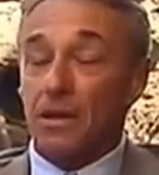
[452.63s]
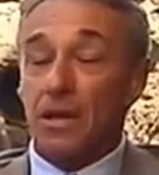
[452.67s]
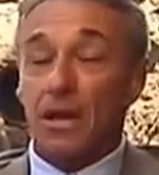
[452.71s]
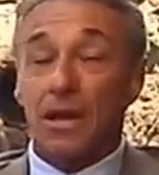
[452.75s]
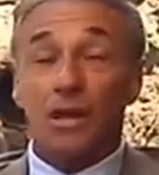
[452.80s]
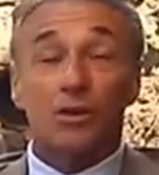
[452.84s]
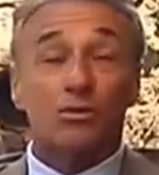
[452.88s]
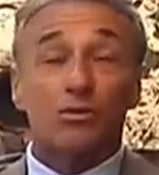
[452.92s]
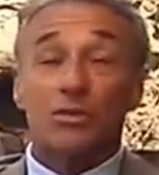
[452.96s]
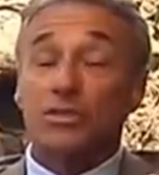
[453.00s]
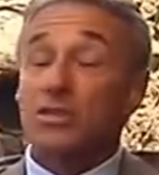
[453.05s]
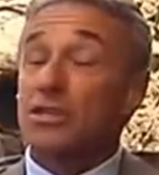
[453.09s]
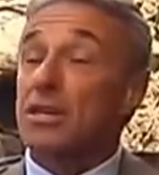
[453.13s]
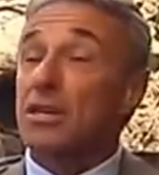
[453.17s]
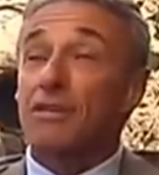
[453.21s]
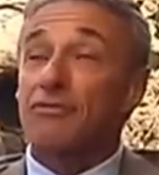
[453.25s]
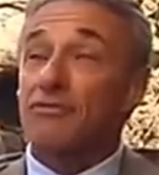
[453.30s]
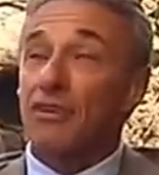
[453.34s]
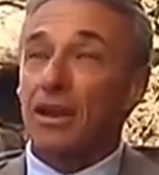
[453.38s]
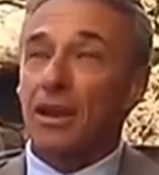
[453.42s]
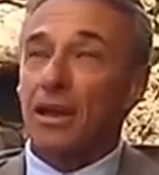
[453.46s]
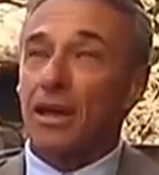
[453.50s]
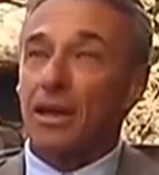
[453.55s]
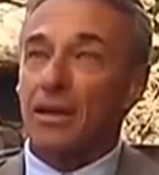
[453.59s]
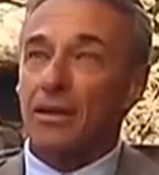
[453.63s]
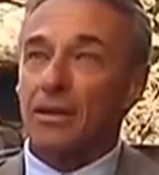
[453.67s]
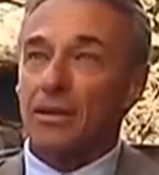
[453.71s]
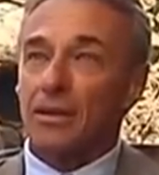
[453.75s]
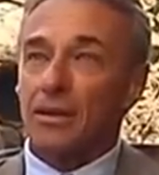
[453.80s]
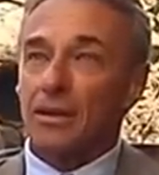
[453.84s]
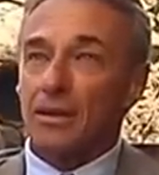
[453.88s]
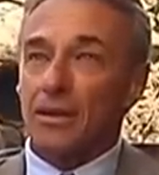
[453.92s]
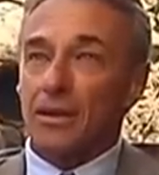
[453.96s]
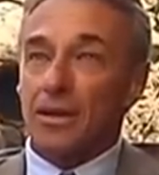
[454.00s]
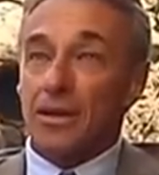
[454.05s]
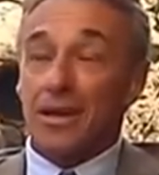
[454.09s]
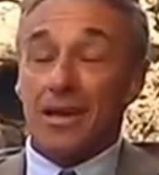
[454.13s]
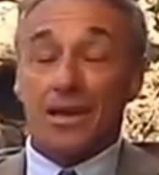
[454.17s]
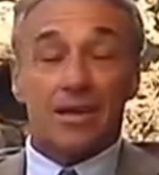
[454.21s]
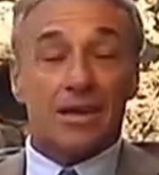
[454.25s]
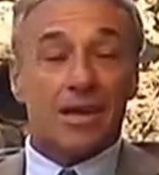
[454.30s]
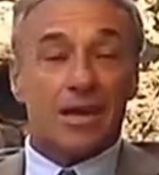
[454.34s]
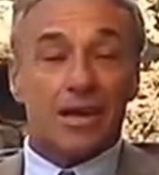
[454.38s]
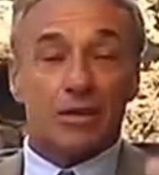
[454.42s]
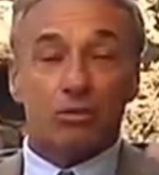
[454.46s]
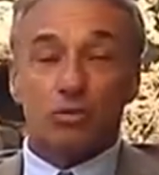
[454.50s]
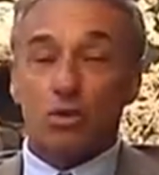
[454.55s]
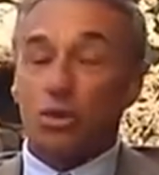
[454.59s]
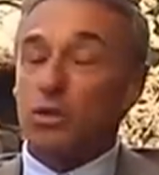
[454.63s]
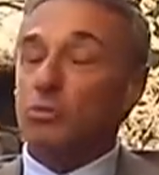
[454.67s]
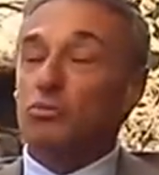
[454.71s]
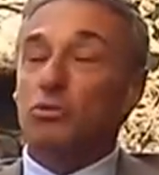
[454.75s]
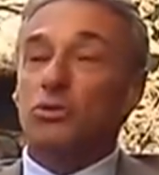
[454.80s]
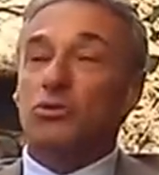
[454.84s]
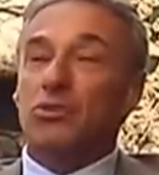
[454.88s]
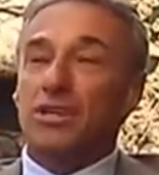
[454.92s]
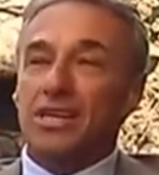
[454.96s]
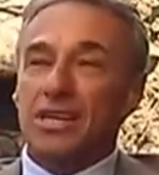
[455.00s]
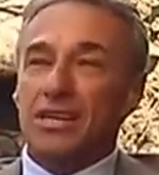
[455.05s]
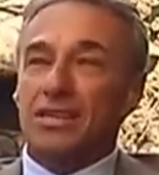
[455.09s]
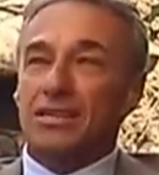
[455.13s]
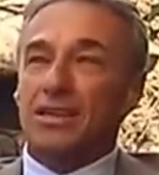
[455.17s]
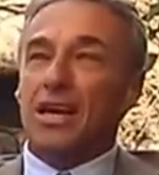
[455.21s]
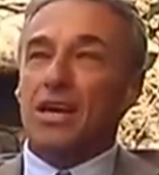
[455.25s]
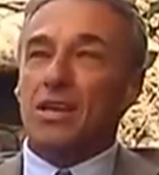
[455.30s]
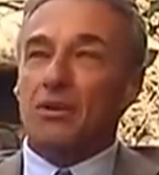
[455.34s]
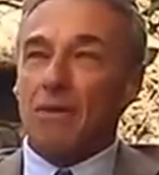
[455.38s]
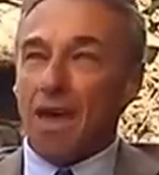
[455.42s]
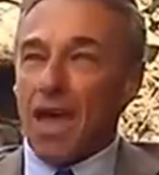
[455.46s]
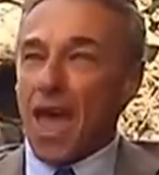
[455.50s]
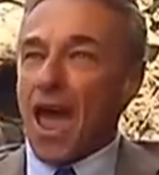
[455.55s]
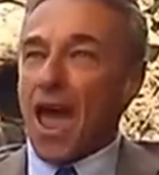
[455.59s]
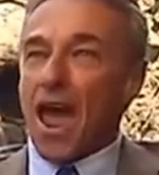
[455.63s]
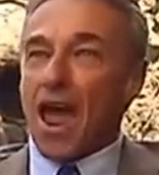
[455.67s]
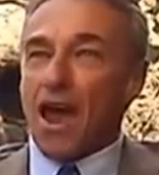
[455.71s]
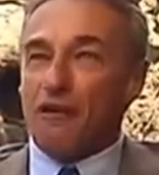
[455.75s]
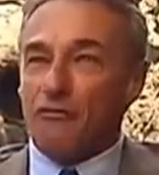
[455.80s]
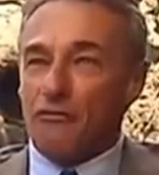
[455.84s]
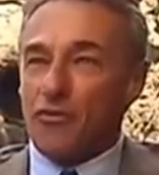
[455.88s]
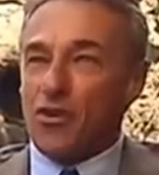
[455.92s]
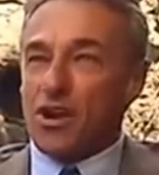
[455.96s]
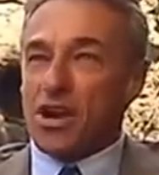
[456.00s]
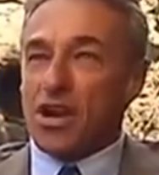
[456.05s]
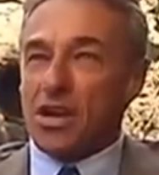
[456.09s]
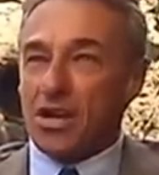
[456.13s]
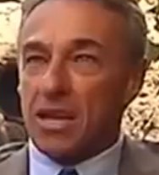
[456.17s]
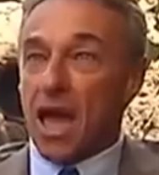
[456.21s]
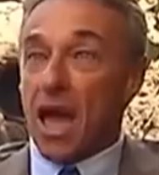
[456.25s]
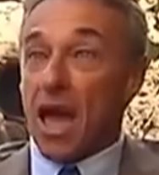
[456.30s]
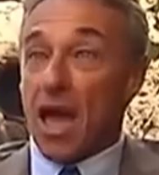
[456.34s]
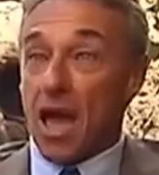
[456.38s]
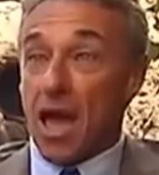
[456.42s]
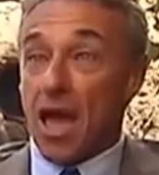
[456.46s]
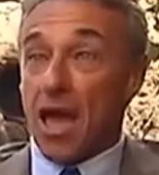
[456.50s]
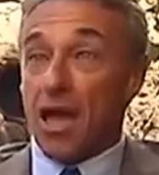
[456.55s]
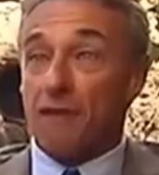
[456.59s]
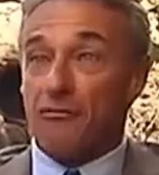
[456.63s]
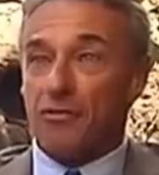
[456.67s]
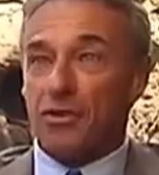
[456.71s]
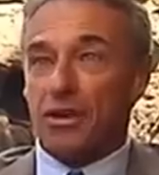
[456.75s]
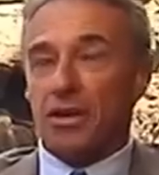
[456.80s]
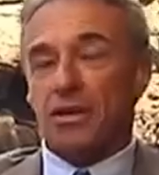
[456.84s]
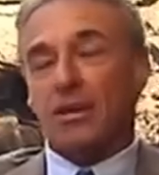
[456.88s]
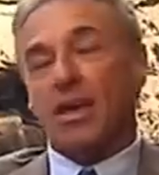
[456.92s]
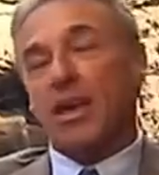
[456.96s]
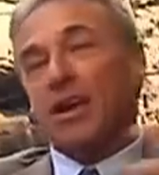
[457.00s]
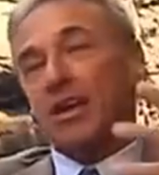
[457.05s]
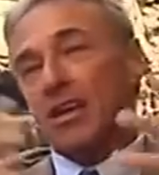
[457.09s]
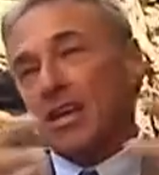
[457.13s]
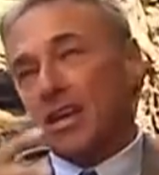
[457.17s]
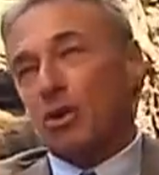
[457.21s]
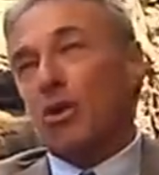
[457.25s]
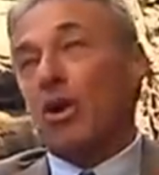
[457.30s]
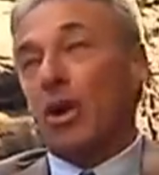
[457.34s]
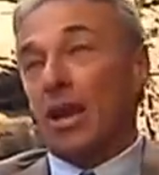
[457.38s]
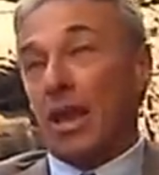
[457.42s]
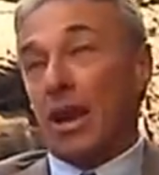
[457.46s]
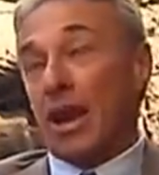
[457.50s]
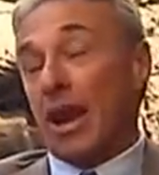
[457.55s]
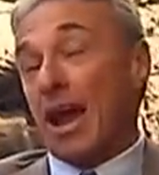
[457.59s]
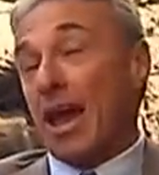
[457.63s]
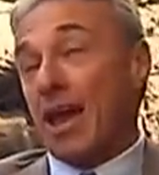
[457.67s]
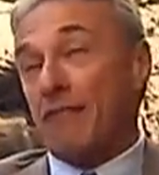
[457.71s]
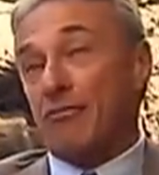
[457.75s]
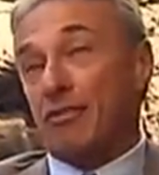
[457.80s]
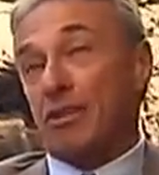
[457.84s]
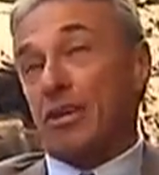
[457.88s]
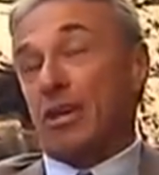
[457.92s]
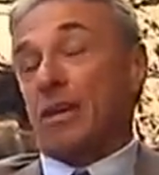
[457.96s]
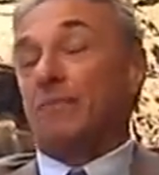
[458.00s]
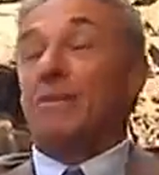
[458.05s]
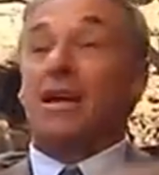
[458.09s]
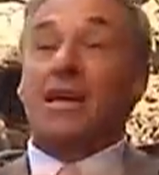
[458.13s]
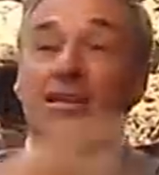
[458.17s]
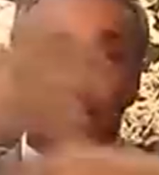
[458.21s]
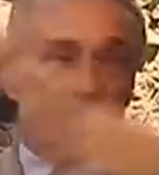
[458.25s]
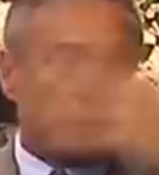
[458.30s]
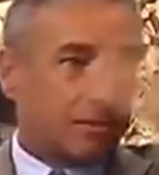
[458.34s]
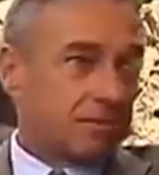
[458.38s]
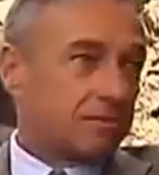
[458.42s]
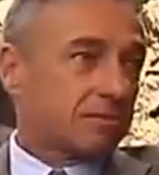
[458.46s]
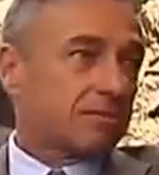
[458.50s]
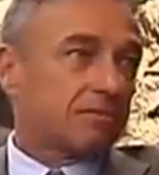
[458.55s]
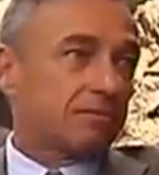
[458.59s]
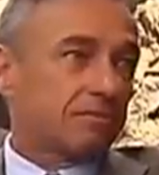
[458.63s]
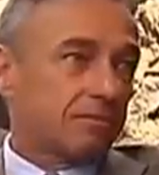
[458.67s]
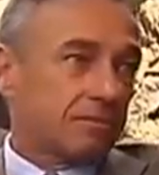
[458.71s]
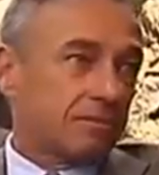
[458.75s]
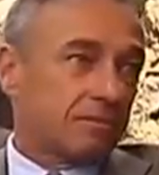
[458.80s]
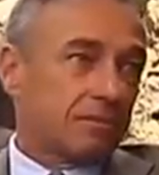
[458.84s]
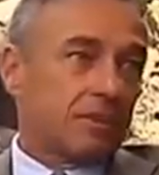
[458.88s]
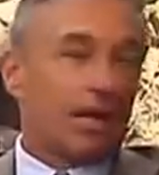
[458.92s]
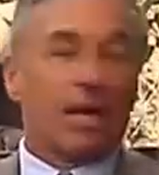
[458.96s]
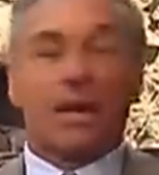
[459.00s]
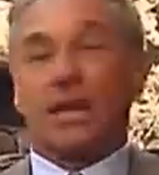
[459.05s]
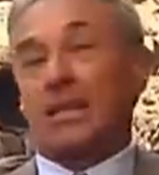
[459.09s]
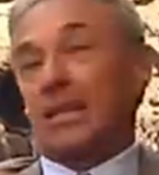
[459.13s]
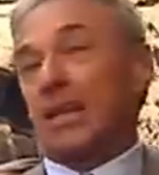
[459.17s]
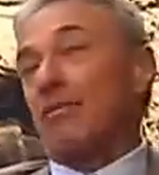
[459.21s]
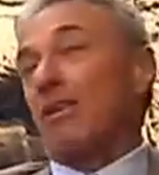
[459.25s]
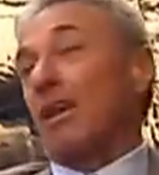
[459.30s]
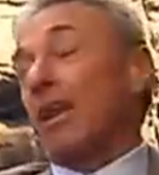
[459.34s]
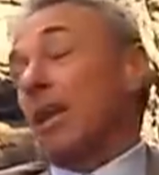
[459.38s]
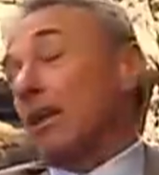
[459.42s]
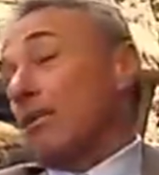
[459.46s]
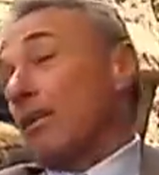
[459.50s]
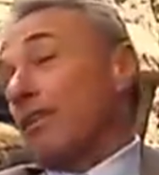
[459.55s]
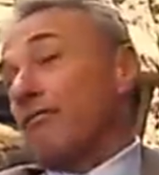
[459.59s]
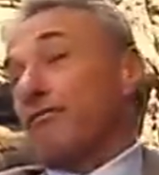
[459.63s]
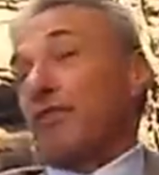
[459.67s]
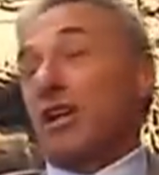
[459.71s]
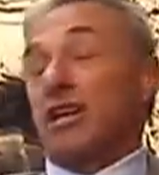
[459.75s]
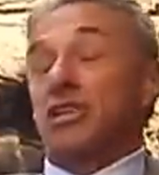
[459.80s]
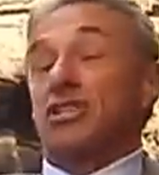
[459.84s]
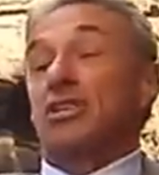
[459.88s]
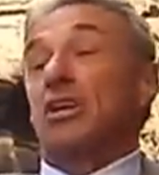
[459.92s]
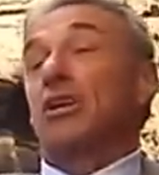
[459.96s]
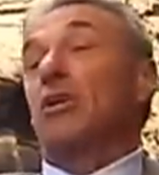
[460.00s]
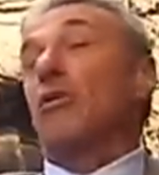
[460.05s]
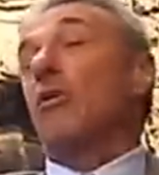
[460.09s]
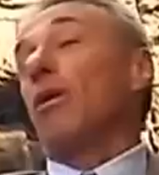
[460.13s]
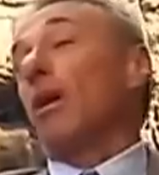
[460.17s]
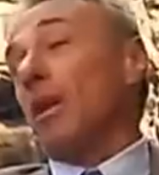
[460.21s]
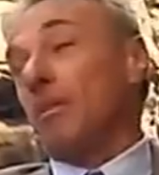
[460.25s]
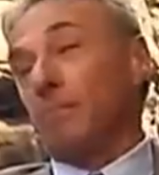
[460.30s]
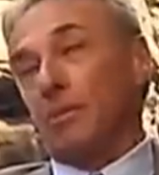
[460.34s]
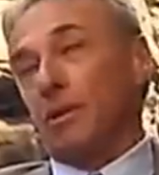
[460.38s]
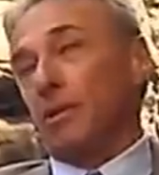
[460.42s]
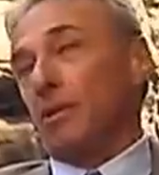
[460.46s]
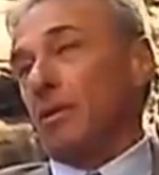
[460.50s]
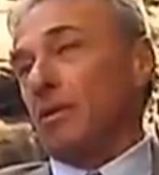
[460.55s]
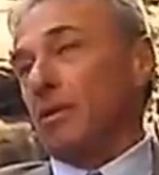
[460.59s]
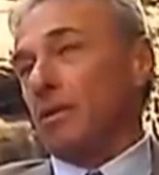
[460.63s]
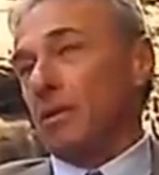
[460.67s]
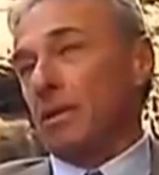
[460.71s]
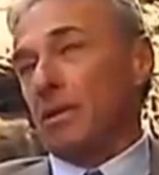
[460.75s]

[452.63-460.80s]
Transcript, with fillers: Ela não conseguia nem falar. Que era todo mundo gritando, África, África. Não era nem Angola, era África, mas ela estava lá com a faixa Angola, pô.